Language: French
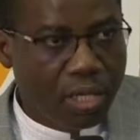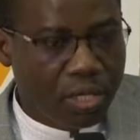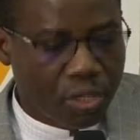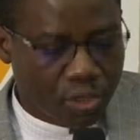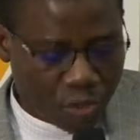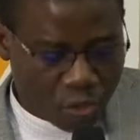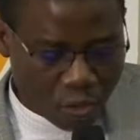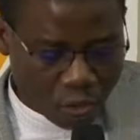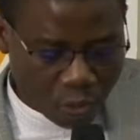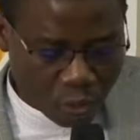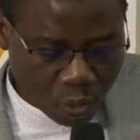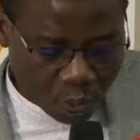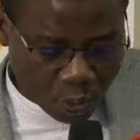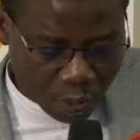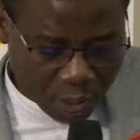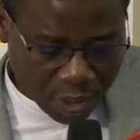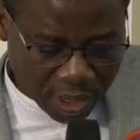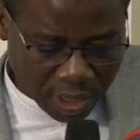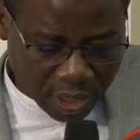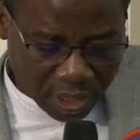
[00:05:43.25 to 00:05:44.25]
Je ne doute
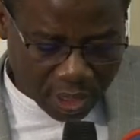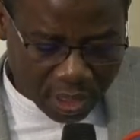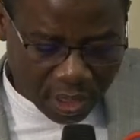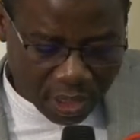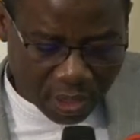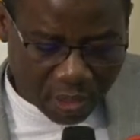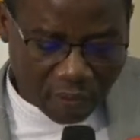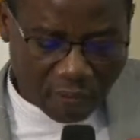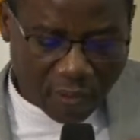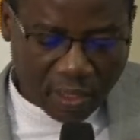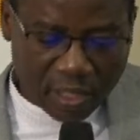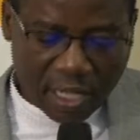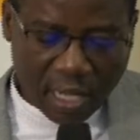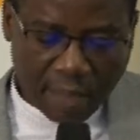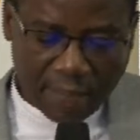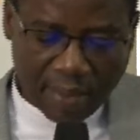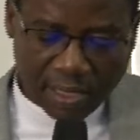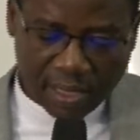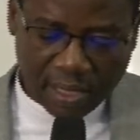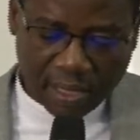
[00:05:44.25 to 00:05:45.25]
point de votre
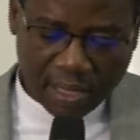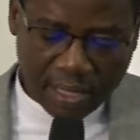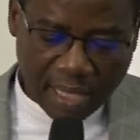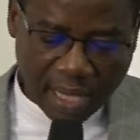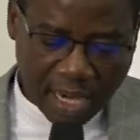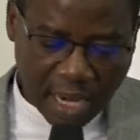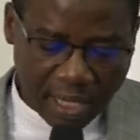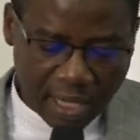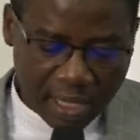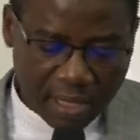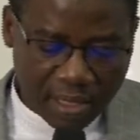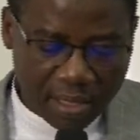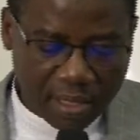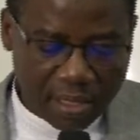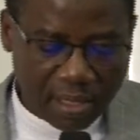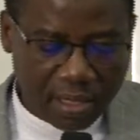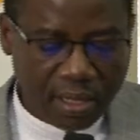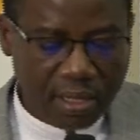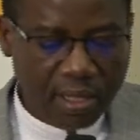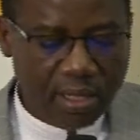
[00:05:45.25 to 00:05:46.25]
capacité d'analyse
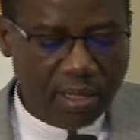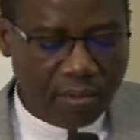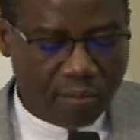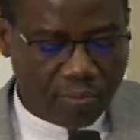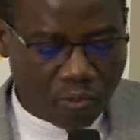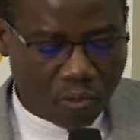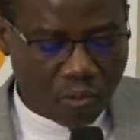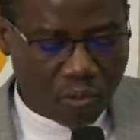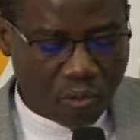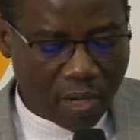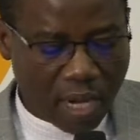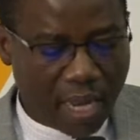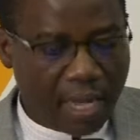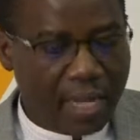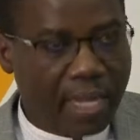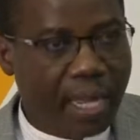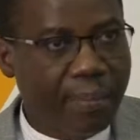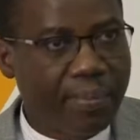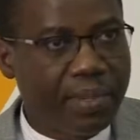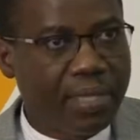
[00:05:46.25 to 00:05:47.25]
pour la
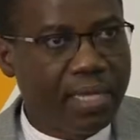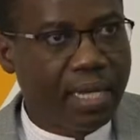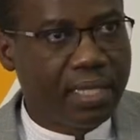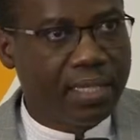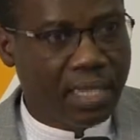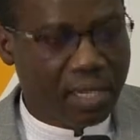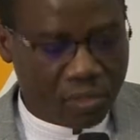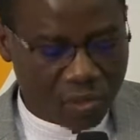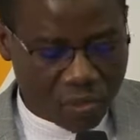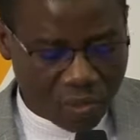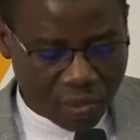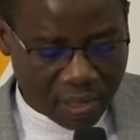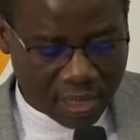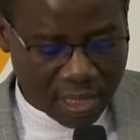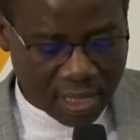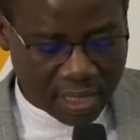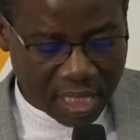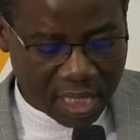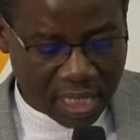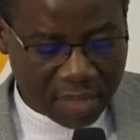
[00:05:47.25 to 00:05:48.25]
capitalisation
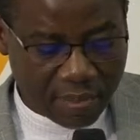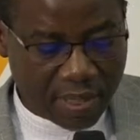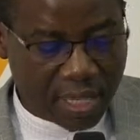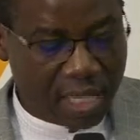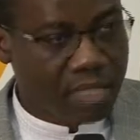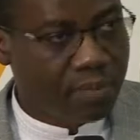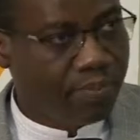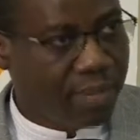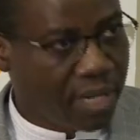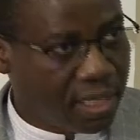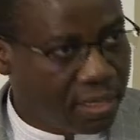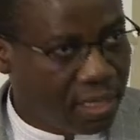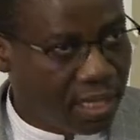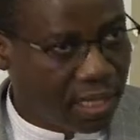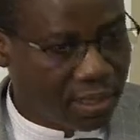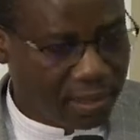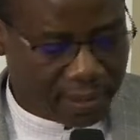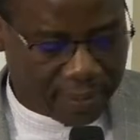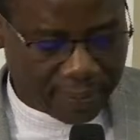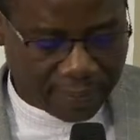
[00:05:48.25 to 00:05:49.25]
des expériences
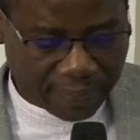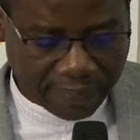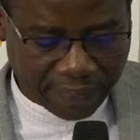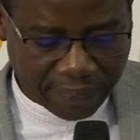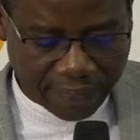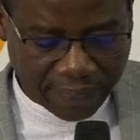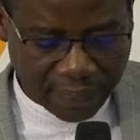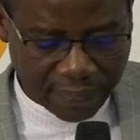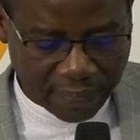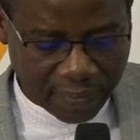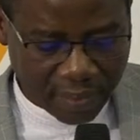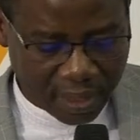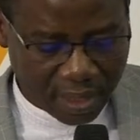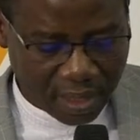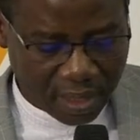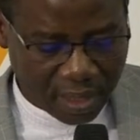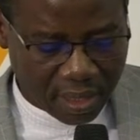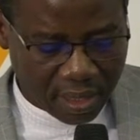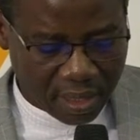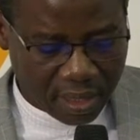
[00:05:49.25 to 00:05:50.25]
pertinentes.
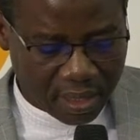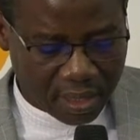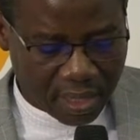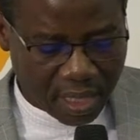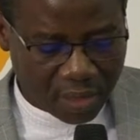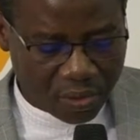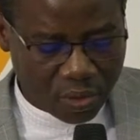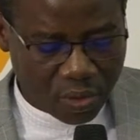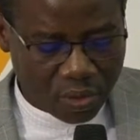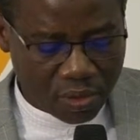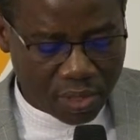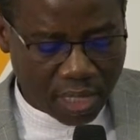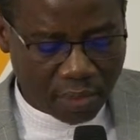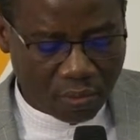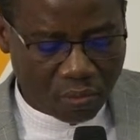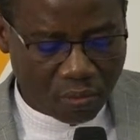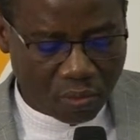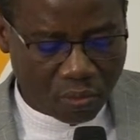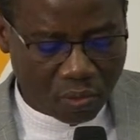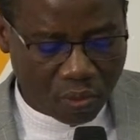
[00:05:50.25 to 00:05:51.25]
C'est sur
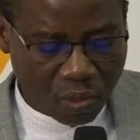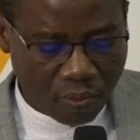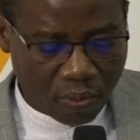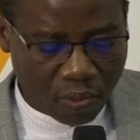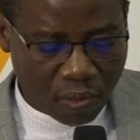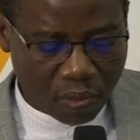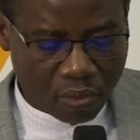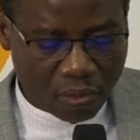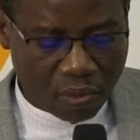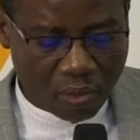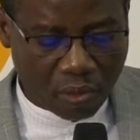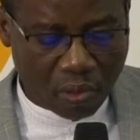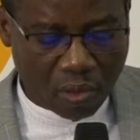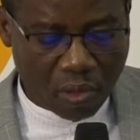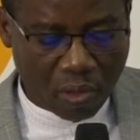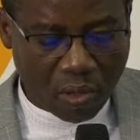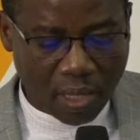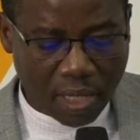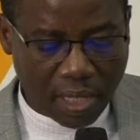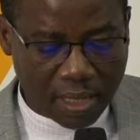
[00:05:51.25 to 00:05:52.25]
cette double note de
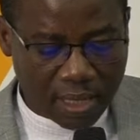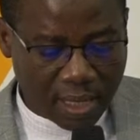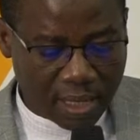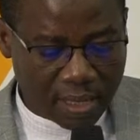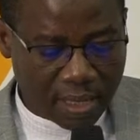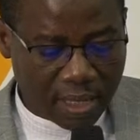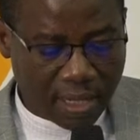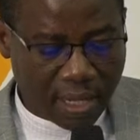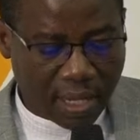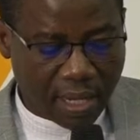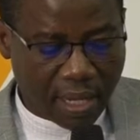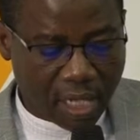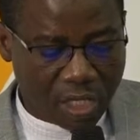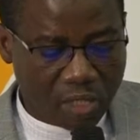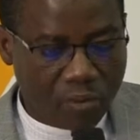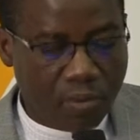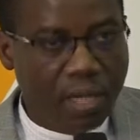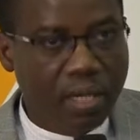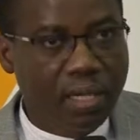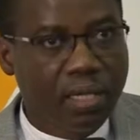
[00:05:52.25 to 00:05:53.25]
reconnaissance et
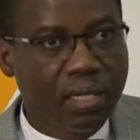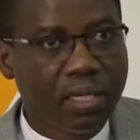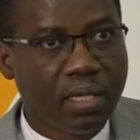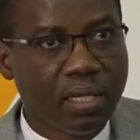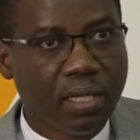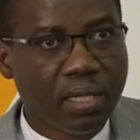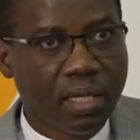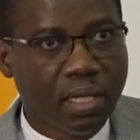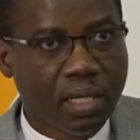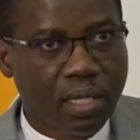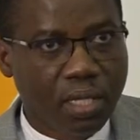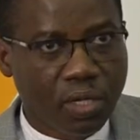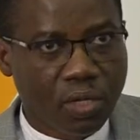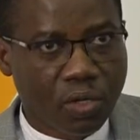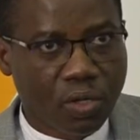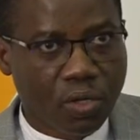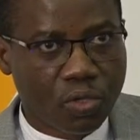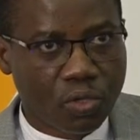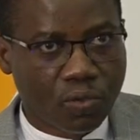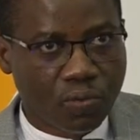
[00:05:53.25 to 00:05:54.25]
d'engagement
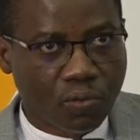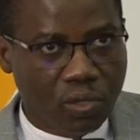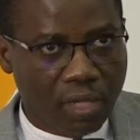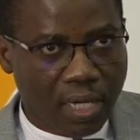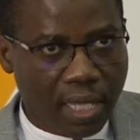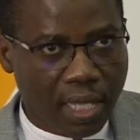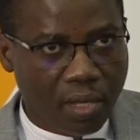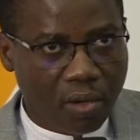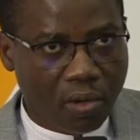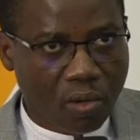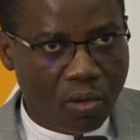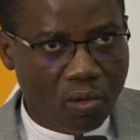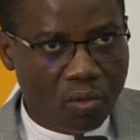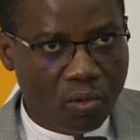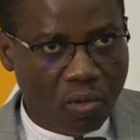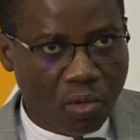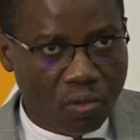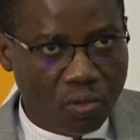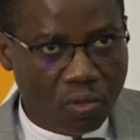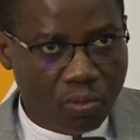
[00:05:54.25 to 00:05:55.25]
que je voudrais, au
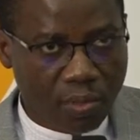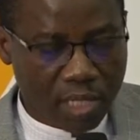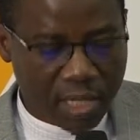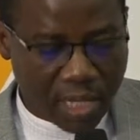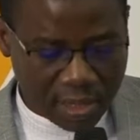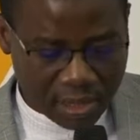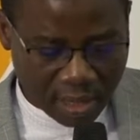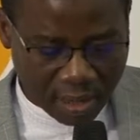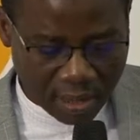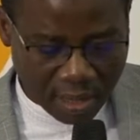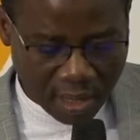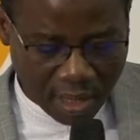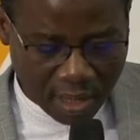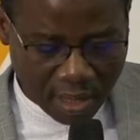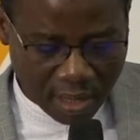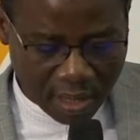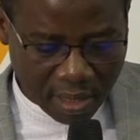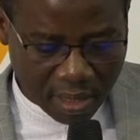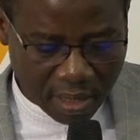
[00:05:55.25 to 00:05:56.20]
nom du ministre de la Santé,